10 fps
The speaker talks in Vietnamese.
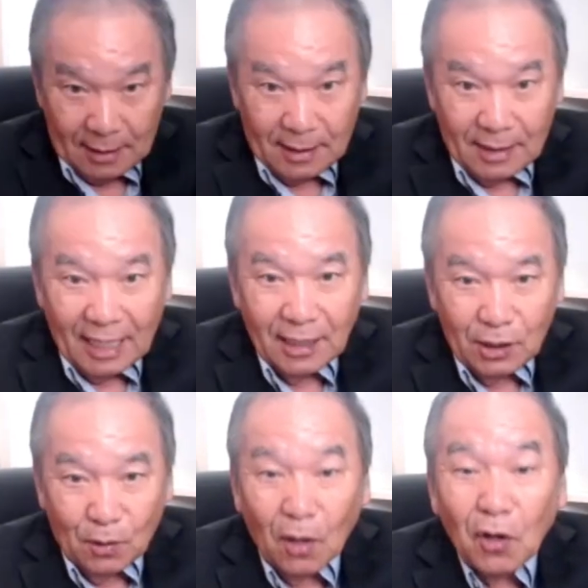này
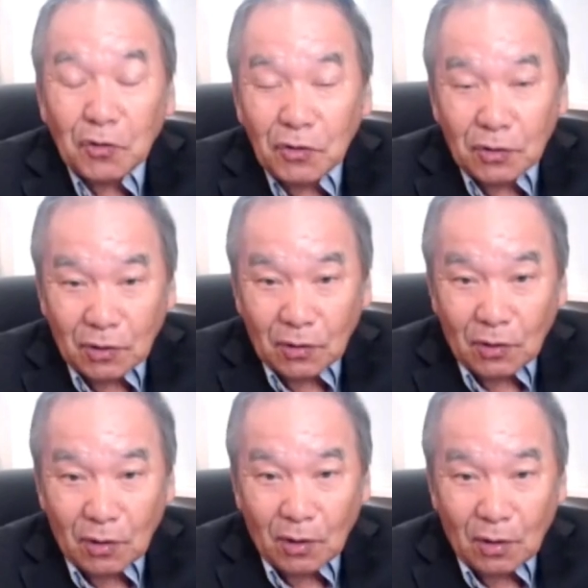giờ cứ
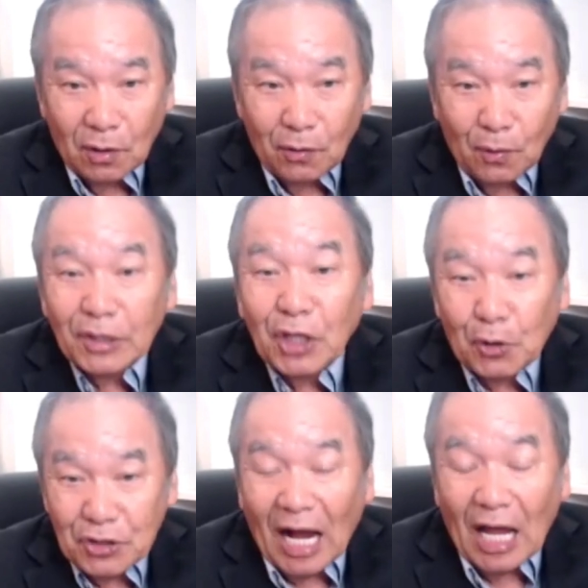giờ tao
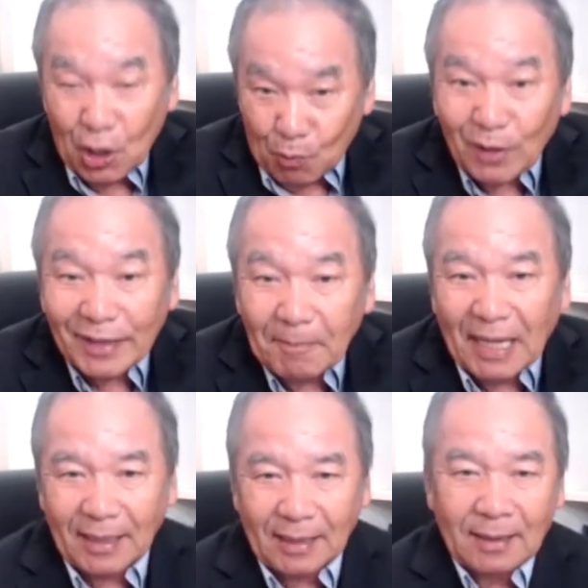trả giờ mua tao mình